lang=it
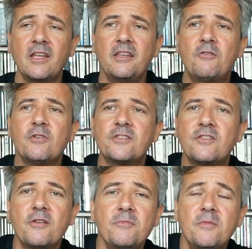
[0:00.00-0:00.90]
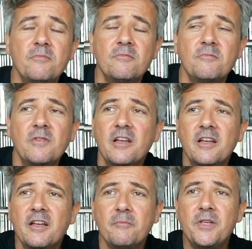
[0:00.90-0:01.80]
Questo, eh, mi,
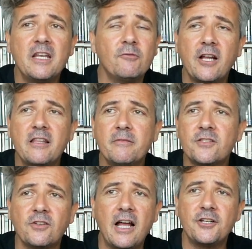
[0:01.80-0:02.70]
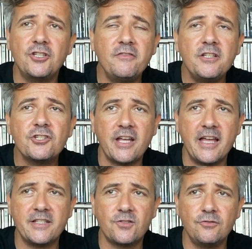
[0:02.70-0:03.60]
mi, innamorai dei personaggi di
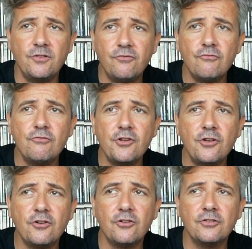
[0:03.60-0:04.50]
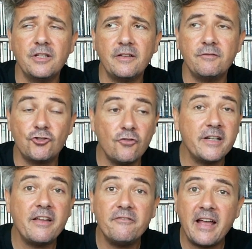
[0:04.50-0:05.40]
Vincenzo, di Furio, di
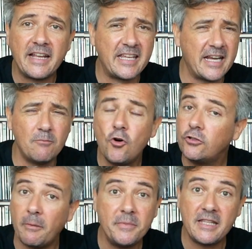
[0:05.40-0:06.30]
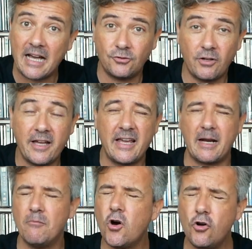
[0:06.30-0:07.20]
giovani e vecchi. Era molto abitato, eh?
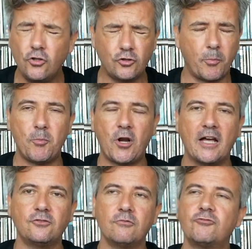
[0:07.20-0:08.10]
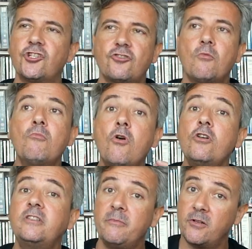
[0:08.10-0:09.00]
era molto popolato. Ci sono
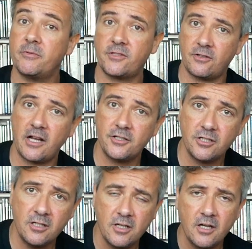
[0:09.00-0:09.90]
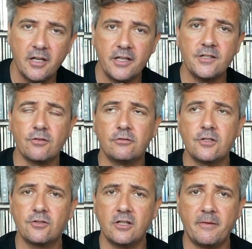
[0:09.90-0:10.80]
molti meno personaggi in Sotto
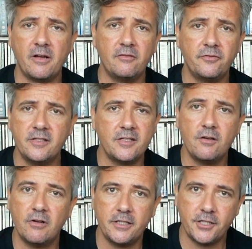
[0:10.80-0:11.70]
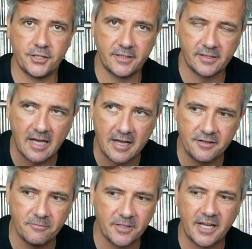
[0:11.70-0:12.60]
il Sole di Amalfi. Il sequel
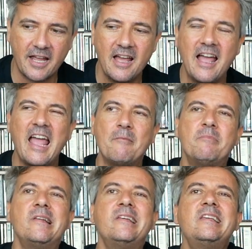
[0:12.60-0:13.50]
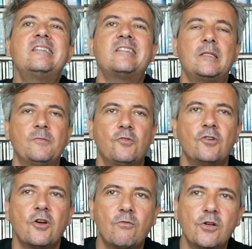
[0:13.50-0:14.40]
necessario perché è
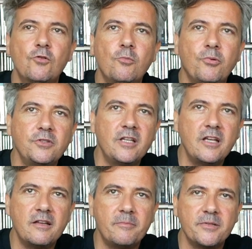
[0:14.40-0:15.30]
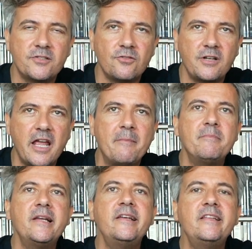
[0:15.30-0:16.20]
bellissimo quel gruppo di eh, persone, è
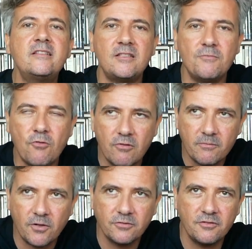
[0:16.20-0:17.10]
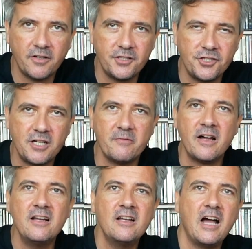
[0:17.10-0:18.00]
bellissimo quel modo di fare
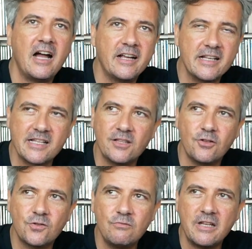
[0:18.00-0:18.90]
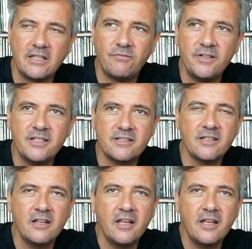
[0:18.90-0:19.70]
cinema, anche se andò su Netflix